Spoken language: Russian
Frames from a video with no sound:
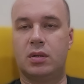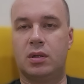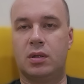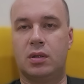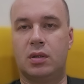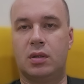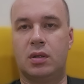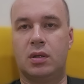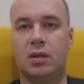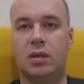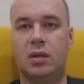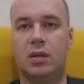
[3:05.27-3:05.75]

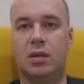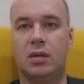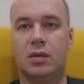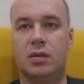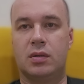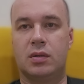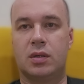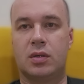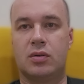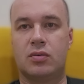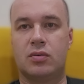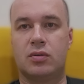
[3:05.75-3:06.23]
такие деньги,
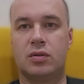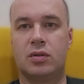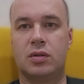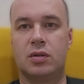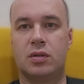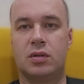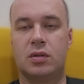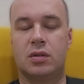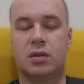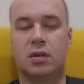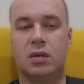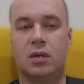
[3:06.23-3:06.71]
скажу
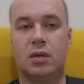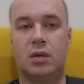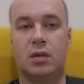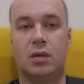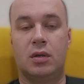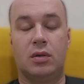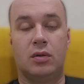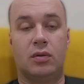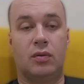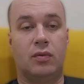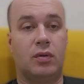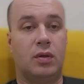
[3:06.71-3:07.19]
честно.
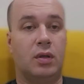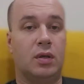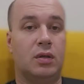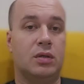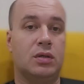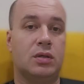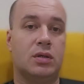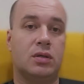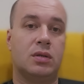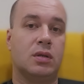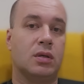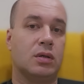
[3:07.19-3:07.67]
Но я
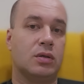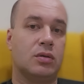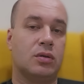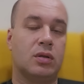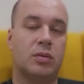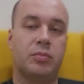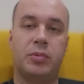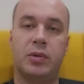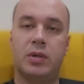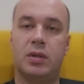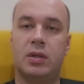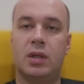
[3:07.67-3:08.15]
не считаю,
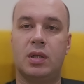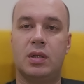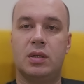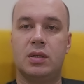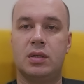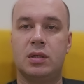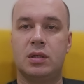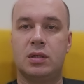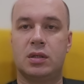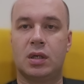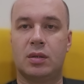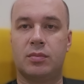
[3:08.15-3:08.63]
что
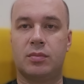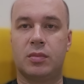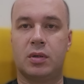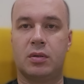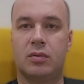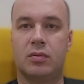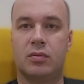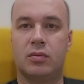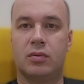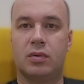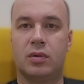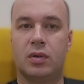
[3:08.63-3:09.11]
претензии к
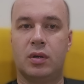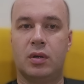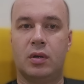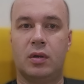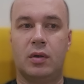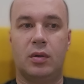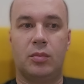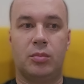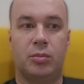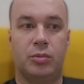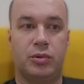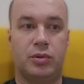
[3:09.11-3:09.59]
шаману.
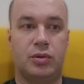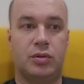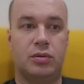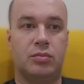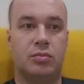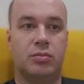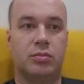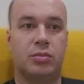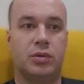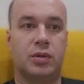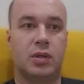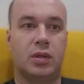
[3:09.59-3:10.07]

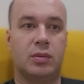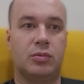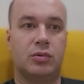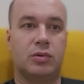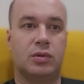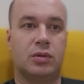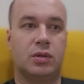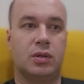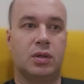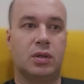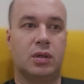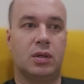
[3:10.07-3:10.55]
Почему? Потому
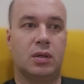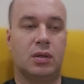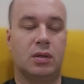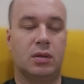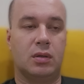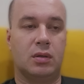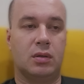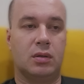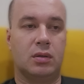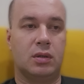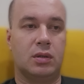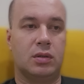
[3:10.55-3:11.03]
что,
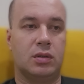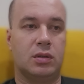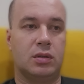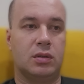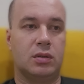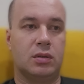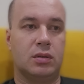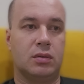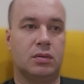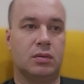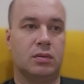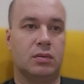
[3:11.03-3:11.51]

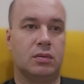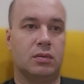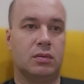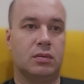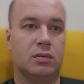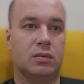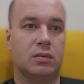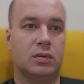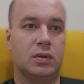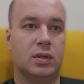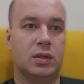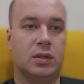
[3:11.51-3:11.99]
значит,
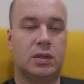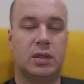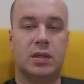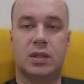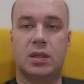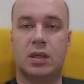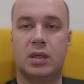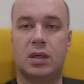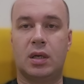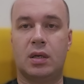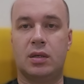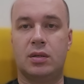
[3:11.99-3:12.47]
если
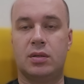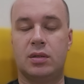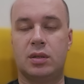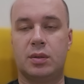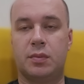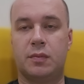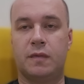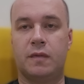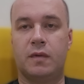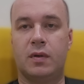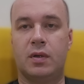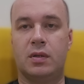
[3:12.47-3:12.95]

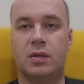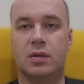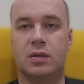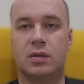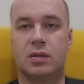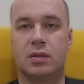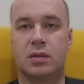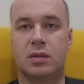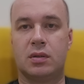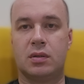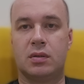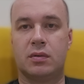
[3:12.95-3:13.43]
заказчиком
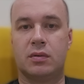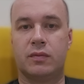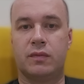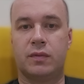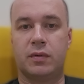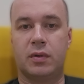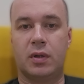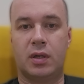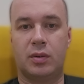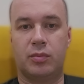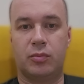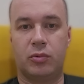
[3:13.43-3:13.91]
является
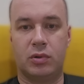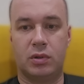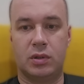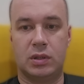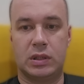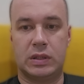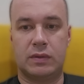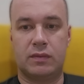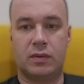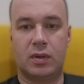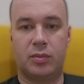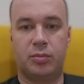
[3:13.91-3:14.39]
филармония
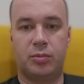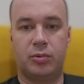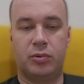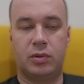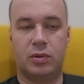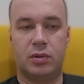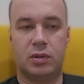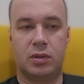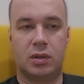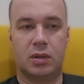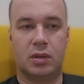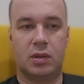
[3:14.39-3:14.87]

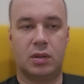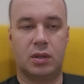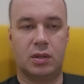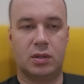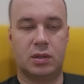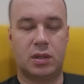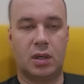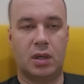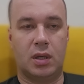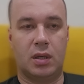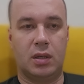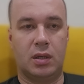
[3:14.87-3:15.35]
Ставропольская,
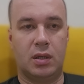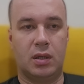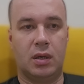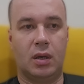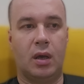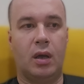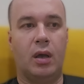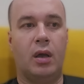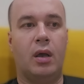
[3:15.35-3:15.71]
если они